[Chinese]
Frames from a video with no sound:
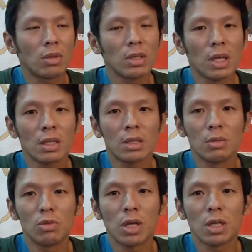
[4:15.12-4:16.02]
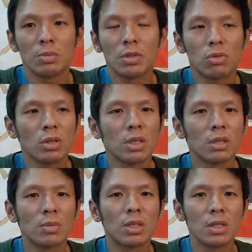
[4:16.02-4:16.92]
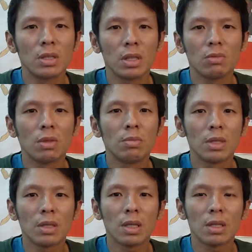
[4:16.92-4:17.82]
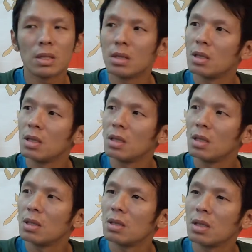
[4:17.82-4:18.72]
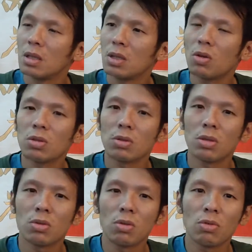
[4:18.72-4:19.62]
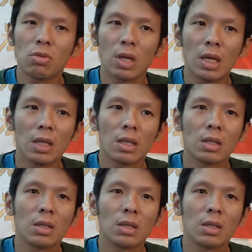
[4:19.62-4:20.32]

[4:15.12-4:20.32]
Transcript: 我想个题目哈，比如说一些什么精神文明啊，这个共同的荣誉啊。